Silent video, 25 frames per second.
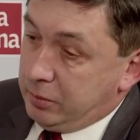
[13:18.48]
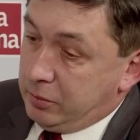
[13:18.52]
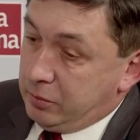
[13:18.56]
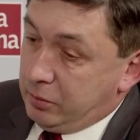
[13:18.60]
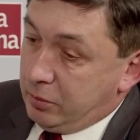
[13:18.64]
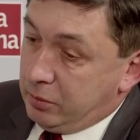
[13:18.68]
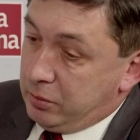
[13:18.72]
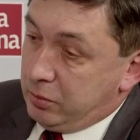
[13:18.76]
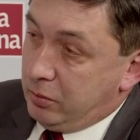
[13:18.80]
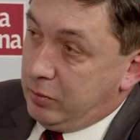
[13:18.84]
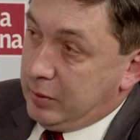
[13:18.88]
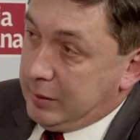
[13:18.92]
w
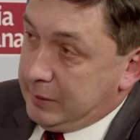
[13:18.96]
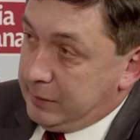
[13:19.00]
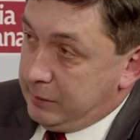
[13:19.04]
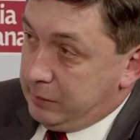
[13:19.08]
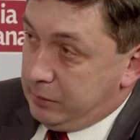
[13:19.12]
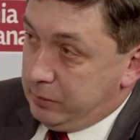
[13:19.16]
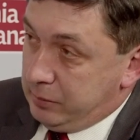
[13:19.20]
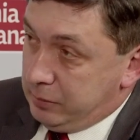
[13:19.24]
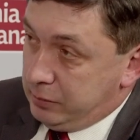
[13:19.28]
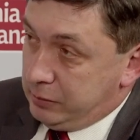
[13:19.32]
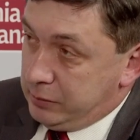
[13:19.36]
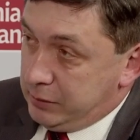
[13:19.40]

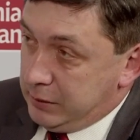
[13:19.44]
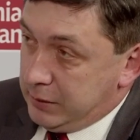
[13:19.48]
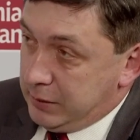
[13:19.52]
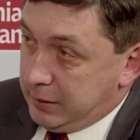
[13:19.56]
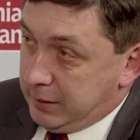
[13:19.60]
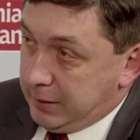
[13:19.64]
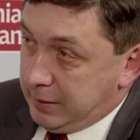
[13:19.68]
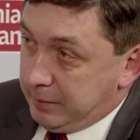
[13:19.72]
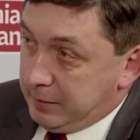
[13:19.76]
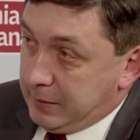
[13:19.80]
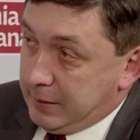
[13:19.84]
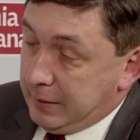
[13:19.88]
stosunkach z
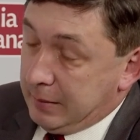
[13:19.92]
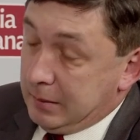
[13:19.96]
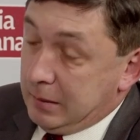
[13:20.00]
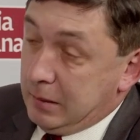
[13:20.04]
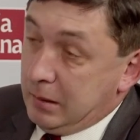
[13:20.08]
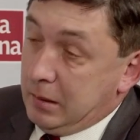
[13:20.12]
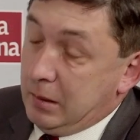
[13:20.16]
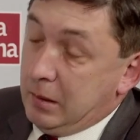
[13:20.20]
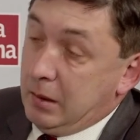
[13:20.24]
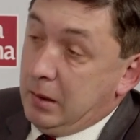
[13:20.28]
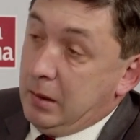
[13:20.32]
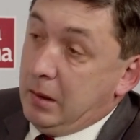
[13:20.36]
sojusznikiem.
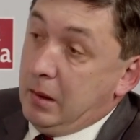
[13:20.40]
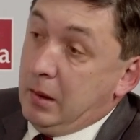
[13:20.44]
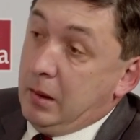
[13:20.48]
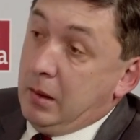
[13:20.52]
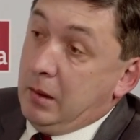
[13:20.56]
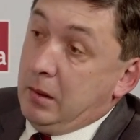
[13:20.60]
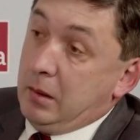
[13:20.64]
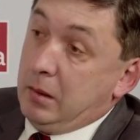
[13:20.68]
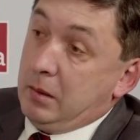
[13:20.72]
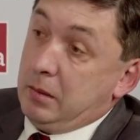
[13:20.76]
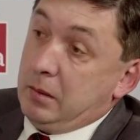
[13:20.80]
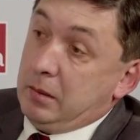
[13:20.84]

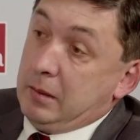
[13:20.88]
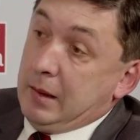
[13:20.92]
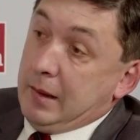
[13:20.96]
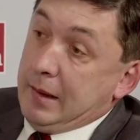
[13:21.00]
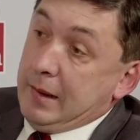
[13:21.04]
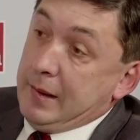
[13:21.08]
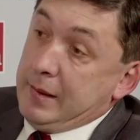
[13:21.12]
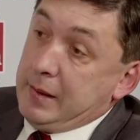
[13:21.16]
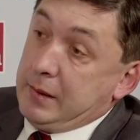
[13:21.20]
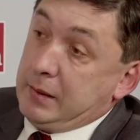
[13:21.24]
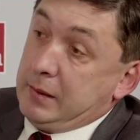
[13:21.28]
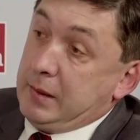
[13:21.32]

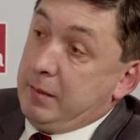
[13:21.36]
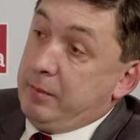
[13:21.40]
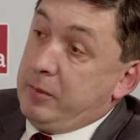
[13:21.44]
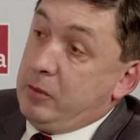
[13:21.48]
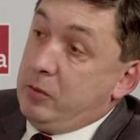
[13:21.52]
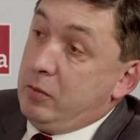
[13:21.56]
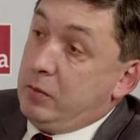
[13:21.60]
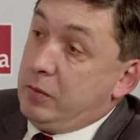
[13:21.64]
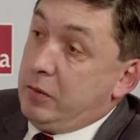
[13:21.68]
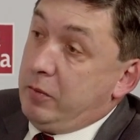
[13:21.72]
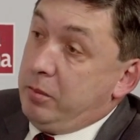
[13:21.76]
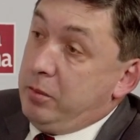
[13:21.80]
Dalej,
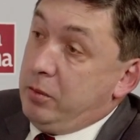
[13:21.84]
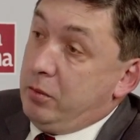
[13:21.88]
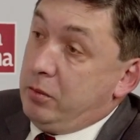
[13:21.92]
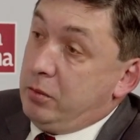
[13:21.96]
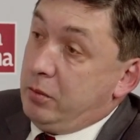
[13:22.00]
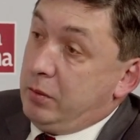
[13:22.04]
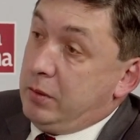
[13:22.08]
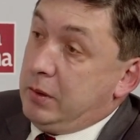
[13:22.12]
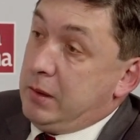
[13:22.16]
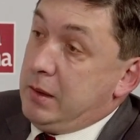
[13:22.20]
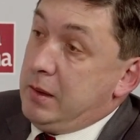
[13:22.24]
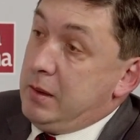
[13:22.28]
gdyby Józef
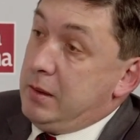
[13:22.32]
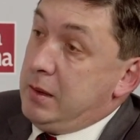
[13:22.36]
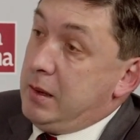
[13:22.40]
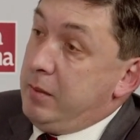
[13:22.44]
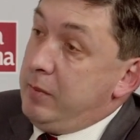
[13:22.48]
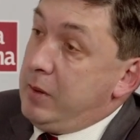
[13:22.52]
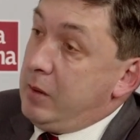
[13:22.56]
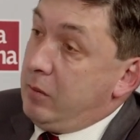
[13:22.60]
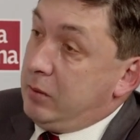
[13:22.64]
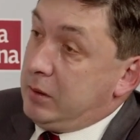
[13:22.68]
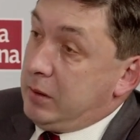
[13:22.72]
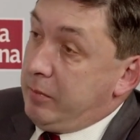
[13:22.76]
Piłsudski
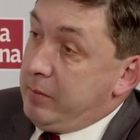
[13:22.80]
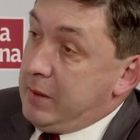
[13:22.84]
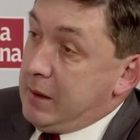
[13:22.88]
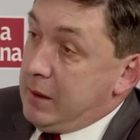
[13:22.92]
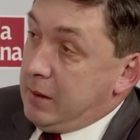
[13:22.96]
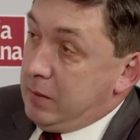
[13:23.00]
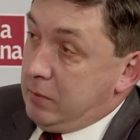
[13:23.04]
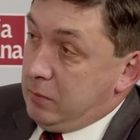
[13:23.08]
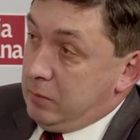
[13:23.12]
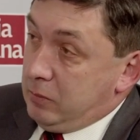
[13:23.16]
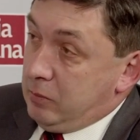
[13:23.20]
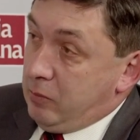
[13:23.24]
nie miał
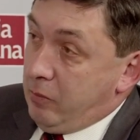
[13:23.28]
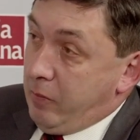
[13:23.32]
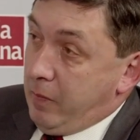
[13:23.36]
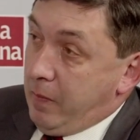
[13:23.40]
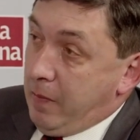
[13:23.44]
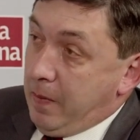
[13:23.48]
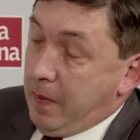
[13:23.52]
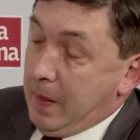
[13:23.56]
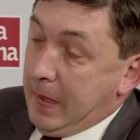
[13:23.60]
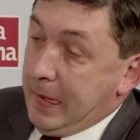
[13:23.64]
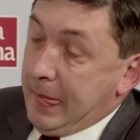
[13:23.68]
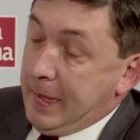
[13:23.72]
zamiaru
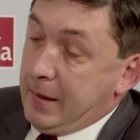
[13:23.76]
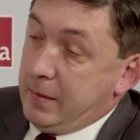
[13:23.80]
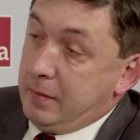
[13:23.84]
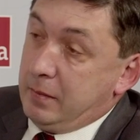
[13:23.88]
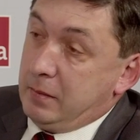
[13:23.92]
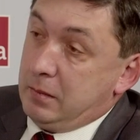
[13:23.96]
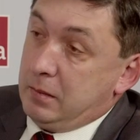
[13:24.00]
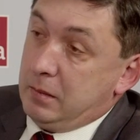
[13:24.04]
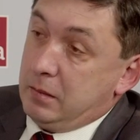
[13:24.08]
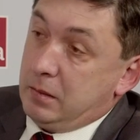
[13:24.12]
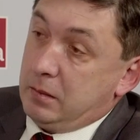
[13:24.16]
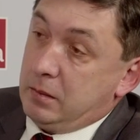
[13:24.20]

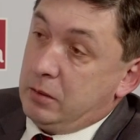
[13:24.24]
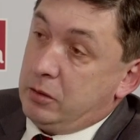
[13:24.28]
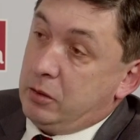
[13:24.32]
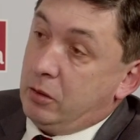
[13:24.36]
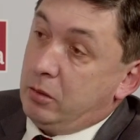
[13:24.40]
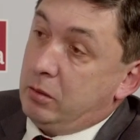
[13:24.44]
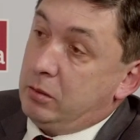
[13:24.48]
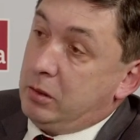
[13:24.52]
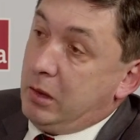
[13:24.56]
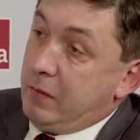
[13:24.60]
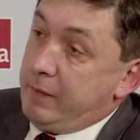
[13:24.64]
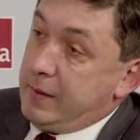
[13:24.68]
e,
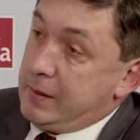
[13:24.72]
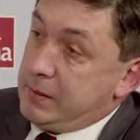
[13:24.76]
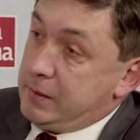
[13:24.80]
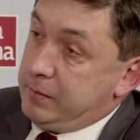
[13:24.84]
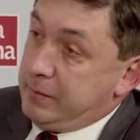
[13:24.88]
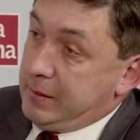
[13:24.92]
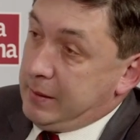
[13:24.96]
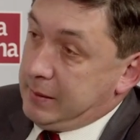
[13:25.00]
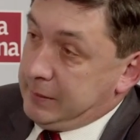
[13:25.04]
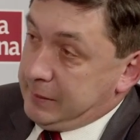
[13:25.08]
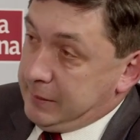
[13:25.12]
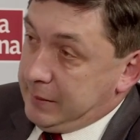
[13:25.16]

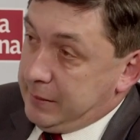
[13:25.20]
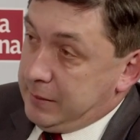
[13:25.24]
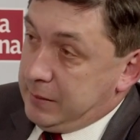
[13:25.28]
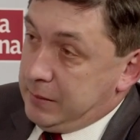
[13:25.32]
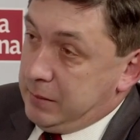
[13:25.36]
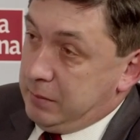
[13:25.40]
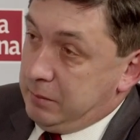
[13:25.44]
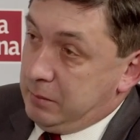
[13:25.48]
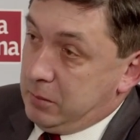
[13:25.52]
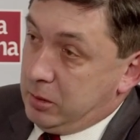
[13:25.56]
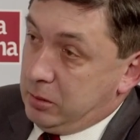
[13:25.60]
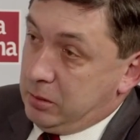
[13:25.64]
sądować
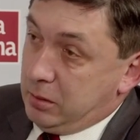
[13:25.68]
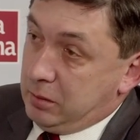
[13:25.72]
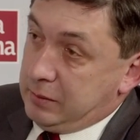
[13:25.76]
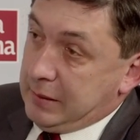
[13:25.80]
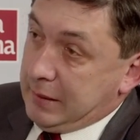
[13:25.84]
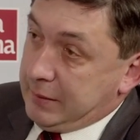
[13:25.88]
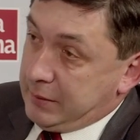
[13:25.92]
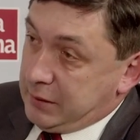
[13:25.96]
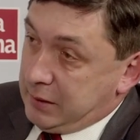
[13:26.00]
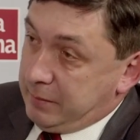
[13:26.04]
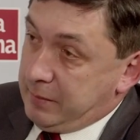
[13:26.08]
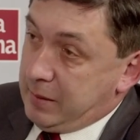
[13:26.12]
Francji, bo to
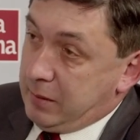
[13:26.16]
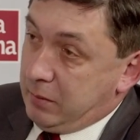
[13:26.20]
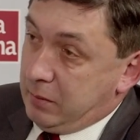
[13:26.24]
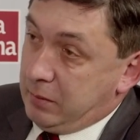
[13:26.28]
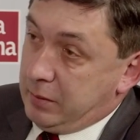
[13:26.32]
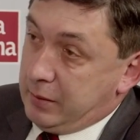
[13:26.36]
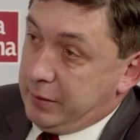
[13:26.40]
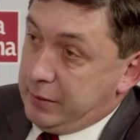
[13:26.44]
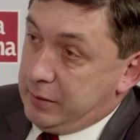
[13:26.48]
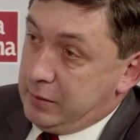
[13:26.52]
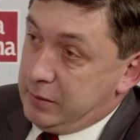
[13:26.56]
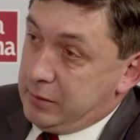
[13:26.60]
tak trzeba
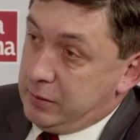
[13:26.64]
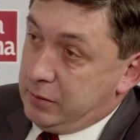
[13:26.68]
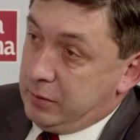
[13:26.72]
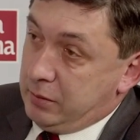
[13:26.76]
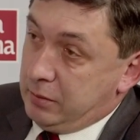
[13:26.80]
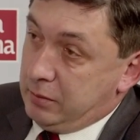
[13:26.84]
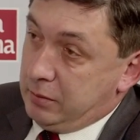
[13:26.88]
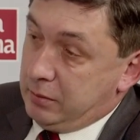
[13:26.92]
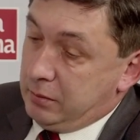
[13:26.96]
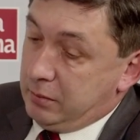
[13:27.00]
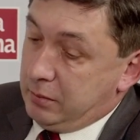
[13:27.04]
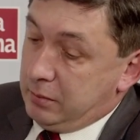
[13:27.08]
określić,
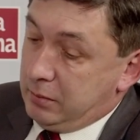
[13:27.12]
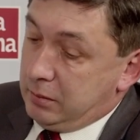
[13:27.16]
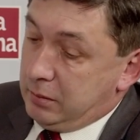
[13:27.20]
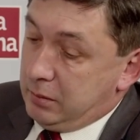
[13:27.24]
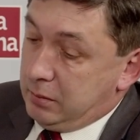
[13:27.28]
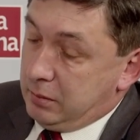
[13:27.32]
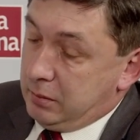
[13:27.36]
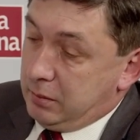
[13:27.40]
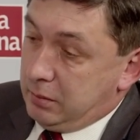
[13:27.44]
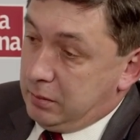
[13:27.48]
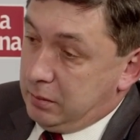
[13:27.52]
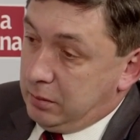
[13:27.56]

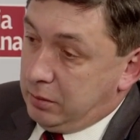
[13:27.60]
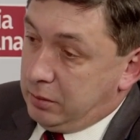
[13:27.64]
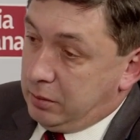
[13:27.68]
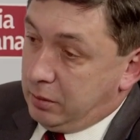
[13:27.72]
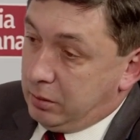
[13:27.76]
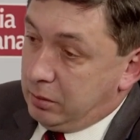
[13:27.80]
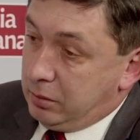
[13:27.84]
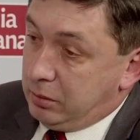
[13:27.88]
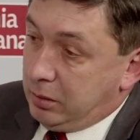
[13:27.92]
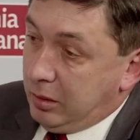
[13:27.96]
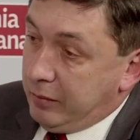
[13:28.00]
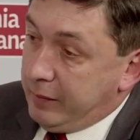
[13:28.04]
E,
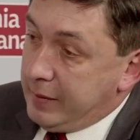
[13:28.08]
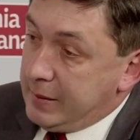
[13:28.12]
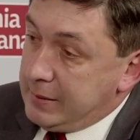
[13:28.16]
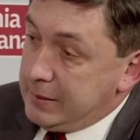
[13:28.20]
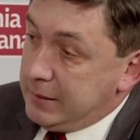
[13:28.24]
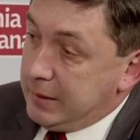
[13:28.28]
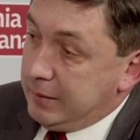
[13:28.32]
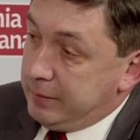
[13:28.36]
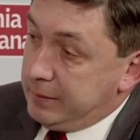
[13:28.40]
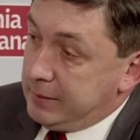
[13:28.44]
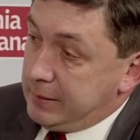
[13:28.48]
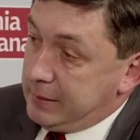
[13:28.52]

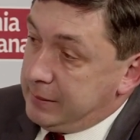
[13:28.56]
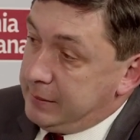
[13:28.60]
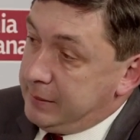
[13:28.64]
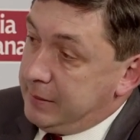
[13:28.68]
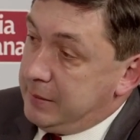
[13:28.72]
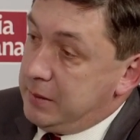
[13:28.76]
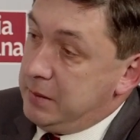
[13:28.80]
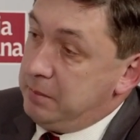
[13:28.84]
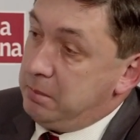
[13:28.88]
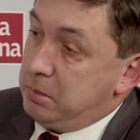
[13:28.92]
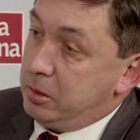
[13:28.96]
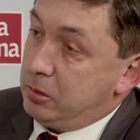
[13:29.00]
sondowanie
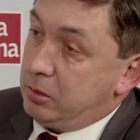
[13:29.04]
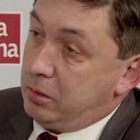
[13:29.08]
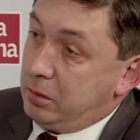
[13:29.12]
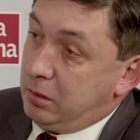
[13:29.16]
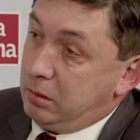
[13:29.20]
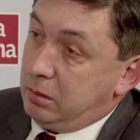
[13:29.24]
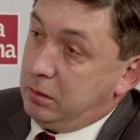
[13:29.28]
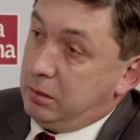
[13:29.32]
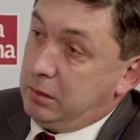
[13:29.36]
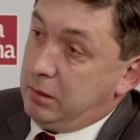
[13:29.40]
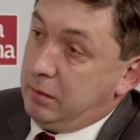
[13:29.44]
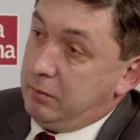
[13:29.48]
Francji pod
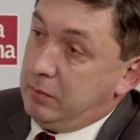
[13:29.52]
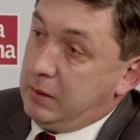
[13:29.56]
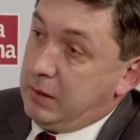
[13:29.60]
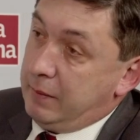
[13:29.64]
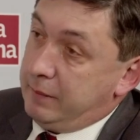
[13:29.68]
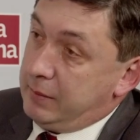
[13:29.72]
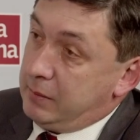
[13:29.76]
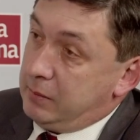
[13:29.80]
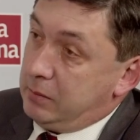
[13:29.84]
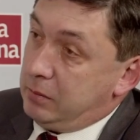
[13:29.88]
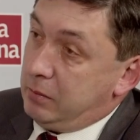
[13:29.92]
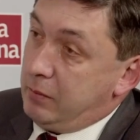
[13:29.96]
kątem
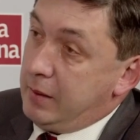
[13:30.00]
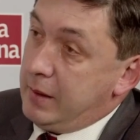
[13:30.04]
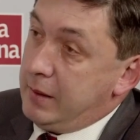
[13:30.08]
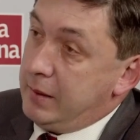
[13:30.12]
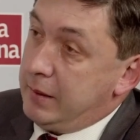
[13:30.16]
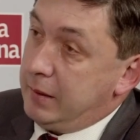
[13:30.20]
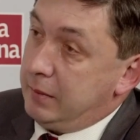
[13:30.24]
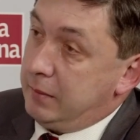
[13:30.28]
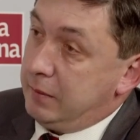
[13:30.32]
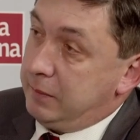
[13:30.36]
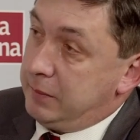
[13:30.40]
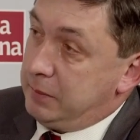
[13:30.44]

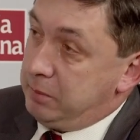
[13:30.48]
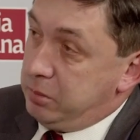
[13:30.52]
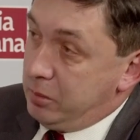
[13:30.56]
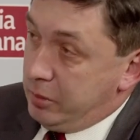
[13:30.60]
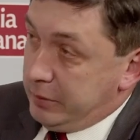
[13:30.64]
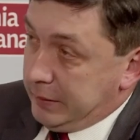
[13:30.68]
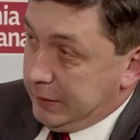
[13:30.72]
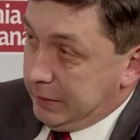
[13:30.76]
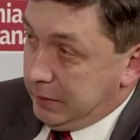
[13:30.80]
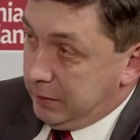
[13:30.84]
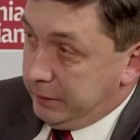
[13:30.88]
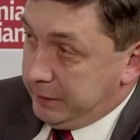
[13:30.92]
ewentualnego
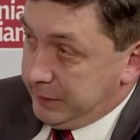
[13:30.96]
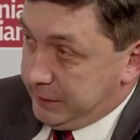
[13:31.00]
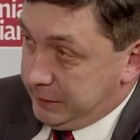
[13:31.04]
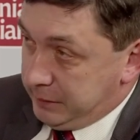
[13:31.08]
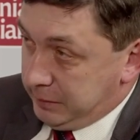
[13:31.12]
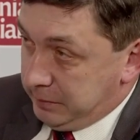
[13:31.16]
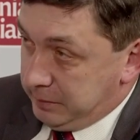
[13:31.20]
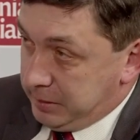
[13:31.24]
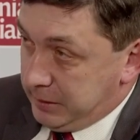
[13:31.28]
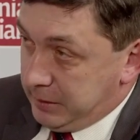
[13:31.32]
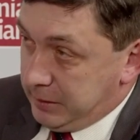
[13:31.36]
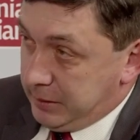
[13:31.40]
wspólnego
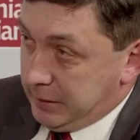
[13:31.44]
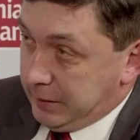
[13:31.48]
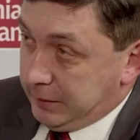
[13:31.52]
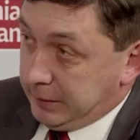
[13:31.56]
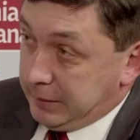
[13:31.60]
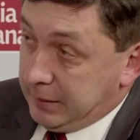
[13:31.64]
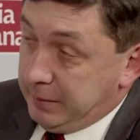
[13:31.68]
wystąpienia.